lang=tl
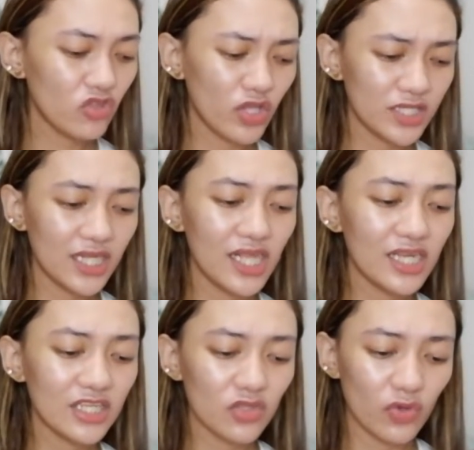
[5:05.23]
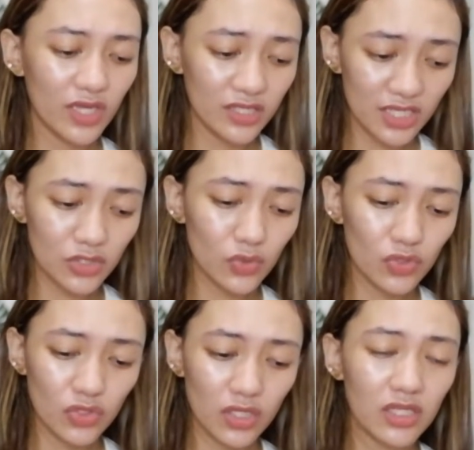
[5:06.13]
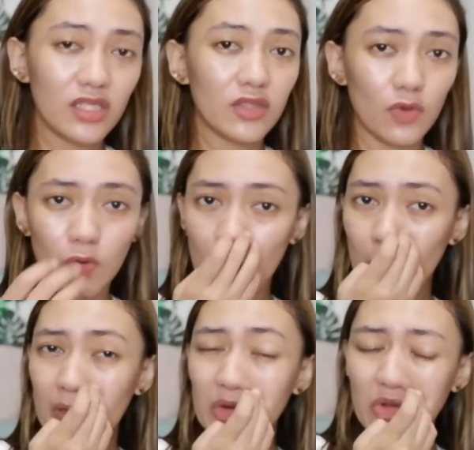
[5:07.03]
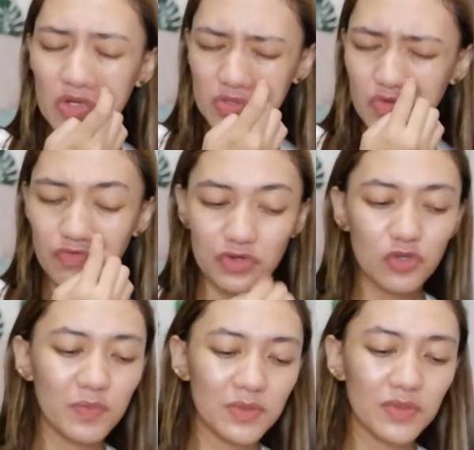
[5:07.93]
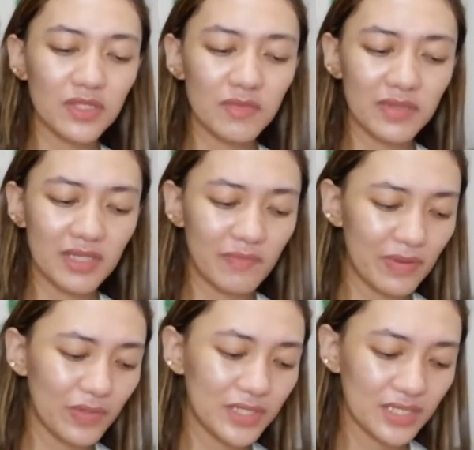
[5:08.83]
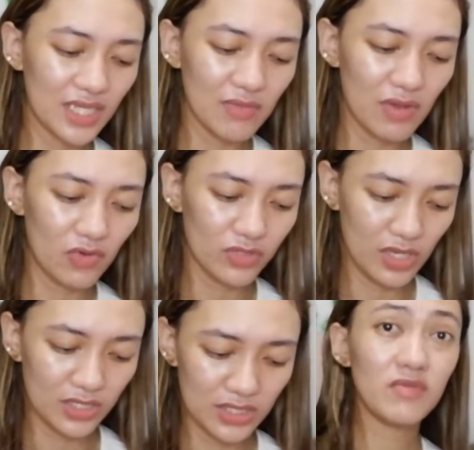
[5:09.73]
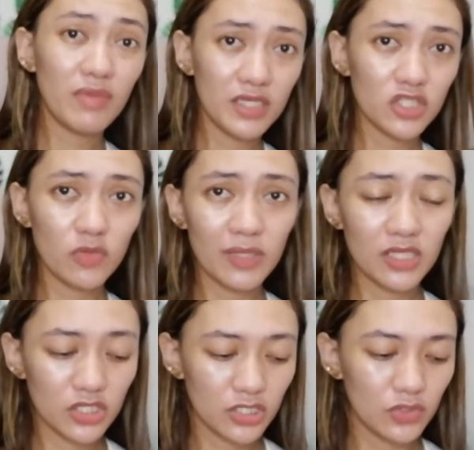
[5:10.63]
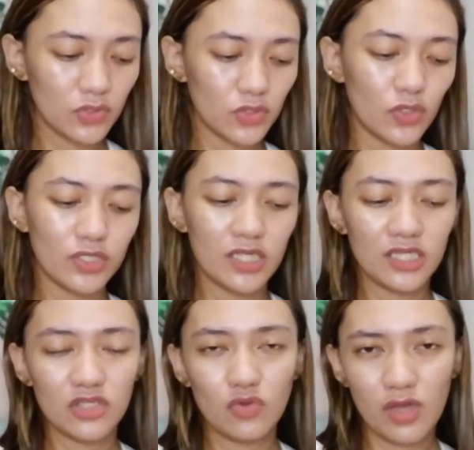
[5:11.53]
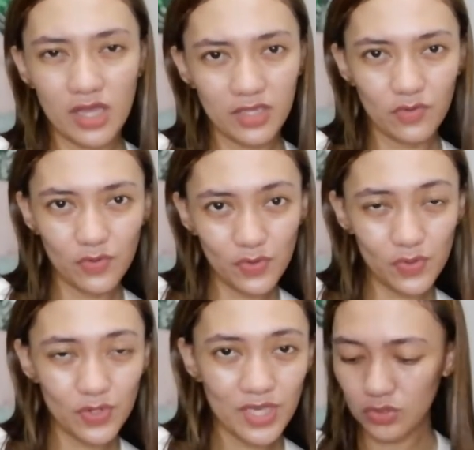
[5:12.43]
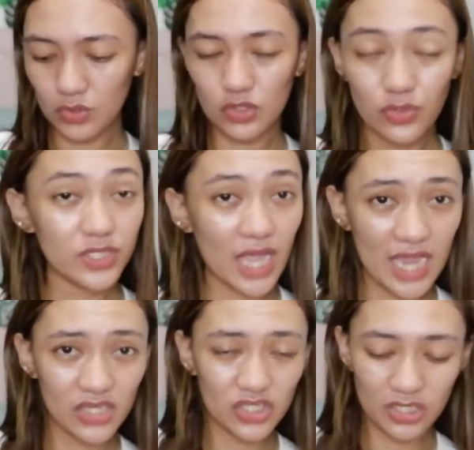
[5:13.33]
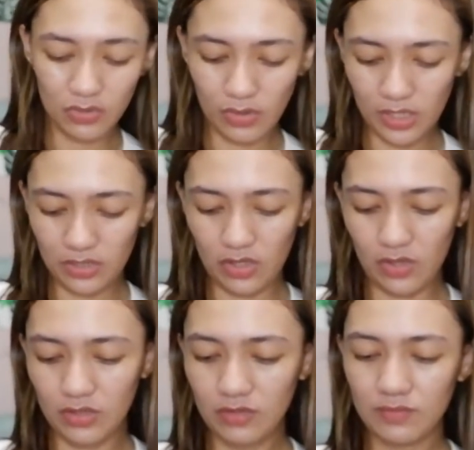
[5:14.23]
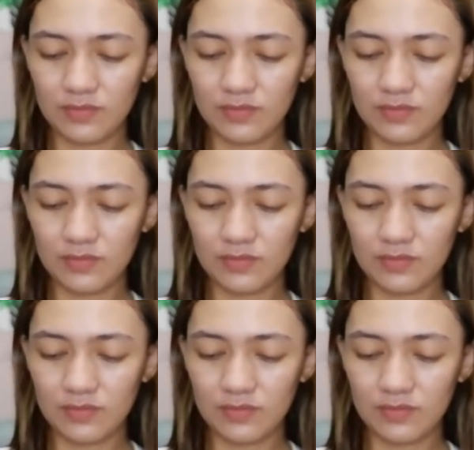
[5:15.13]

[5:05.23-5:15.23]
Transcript: ito isa lang ito. And nasuot ko na to. Pero October ko pa ito nabili. Pero isasama ko na. Kasi yung beses ko pa lang siya nasusuot. And ito nga yung suot doon sa IG ko. Ito yan.